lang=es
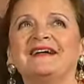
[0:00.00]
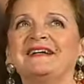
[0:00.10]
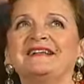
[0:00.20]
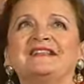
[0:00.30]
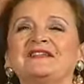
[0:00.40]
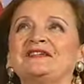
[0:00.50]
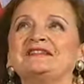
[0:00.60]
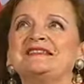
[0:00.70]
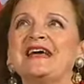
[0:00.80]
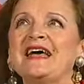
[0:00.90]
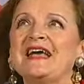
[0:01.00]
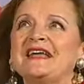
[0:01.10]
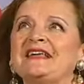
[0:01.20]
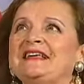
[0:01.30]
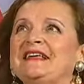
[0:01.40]
Ay, Dios.
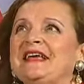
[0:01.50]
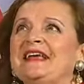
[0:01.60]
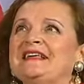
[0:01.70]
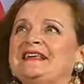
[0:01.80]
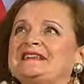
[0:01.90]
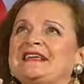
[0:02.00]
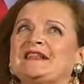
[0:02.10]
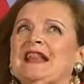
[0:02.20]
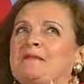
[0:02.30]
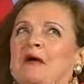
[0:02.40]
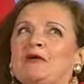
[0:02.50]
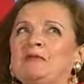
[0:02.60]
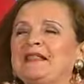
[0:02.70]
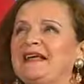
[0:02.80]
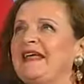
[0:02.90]
Y, esta es la mejor
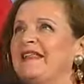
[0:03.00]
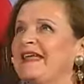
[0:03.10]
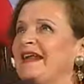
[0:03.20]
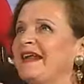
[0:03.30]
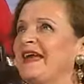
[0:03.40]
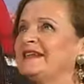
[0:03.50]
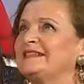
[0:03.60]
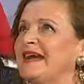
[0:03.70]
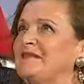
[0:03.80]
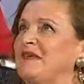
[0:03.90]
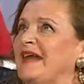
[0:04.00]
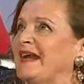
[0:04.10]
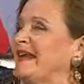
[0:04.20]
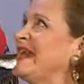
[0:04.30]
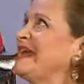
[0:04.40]
manera de realzar mi
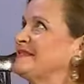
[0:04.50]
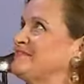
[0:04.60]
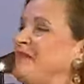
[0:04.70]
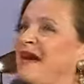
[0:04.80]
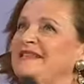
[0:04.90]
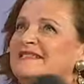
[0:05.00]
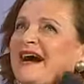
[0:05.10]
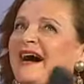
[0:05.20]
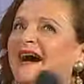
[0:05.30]
carrera en España.